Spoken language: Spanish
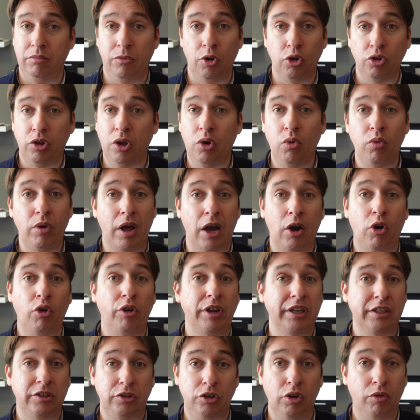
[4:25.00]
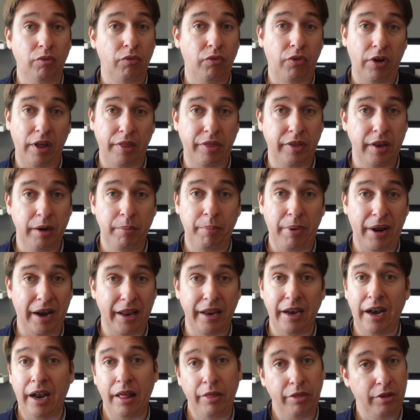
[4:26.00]
no tengo una conexión fácil para
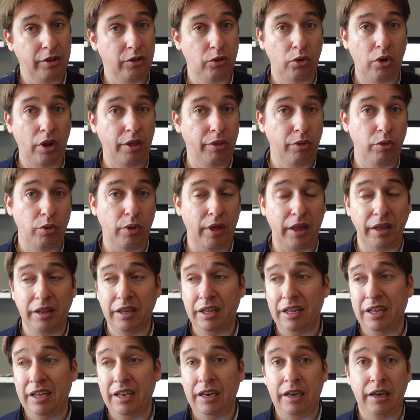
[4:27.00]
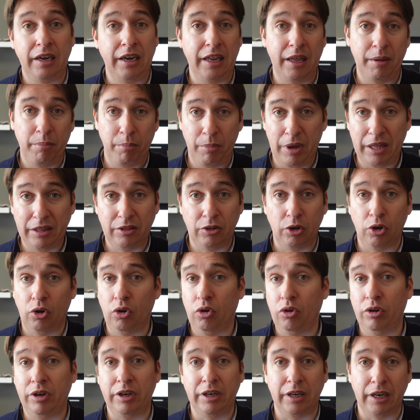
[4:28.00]
ir al centro de la ciudad, ni en
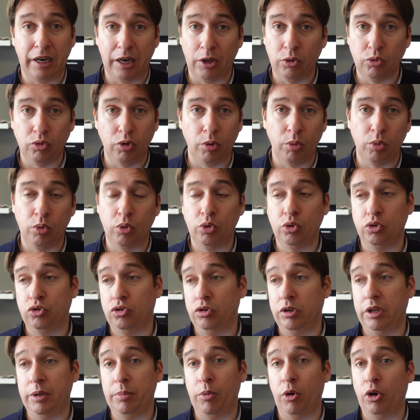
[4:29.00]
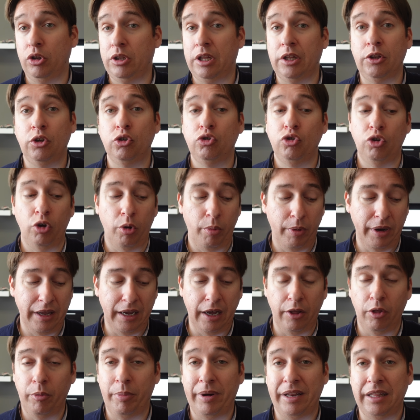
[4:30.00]
metro, ni en autobús, y por lo tanto estoy
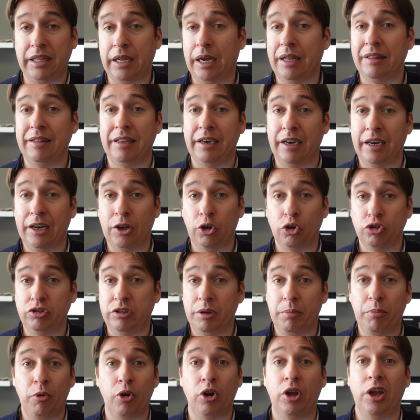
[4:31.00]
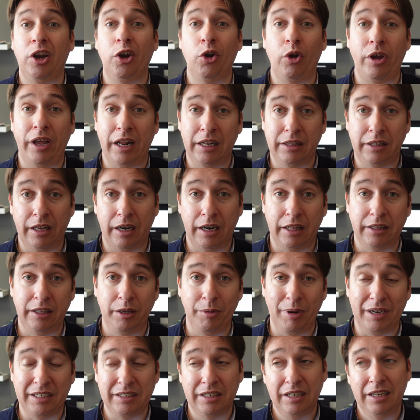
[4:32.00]
obligado prácticamente en el coche porque no hay
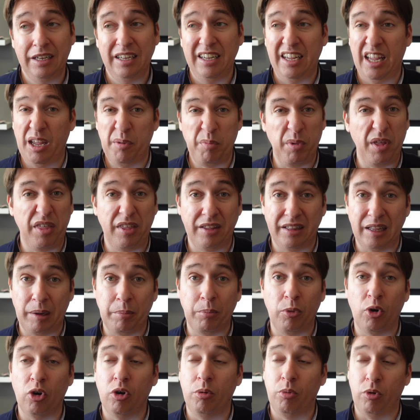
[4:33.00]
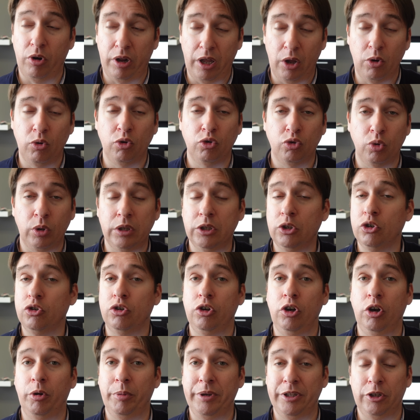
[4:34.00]
alternativas. En bici tampoco, porque hay unos cuantos
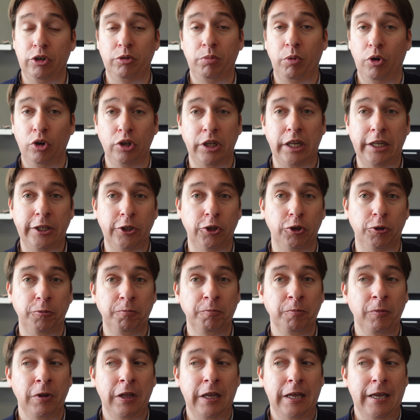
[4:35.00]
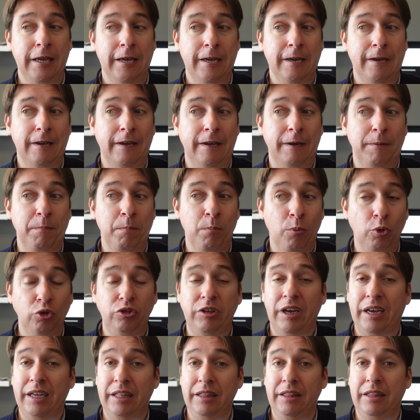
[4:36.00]
kilómetros. Por lo tanto,
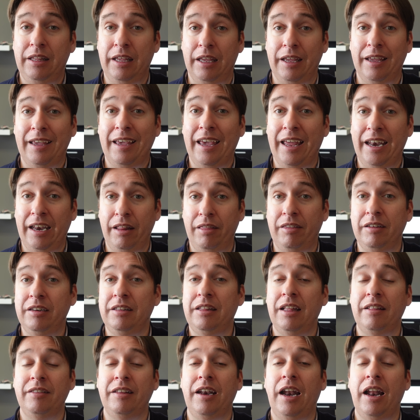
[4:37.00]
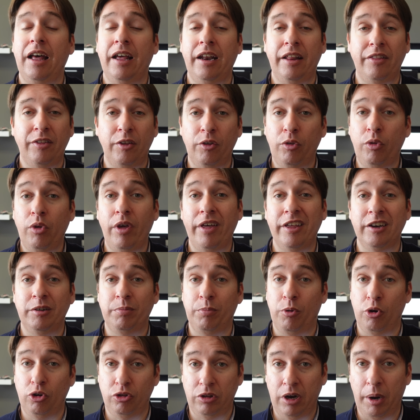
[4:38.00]
mucha gente que necesita entrar a grandes ciudades
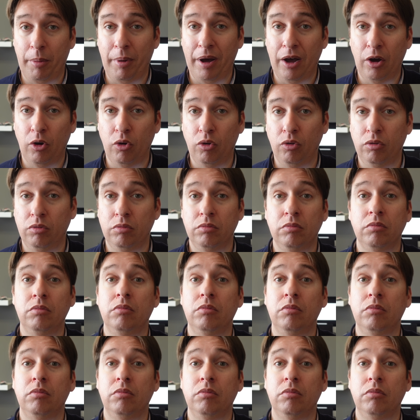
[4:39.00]
por trabajo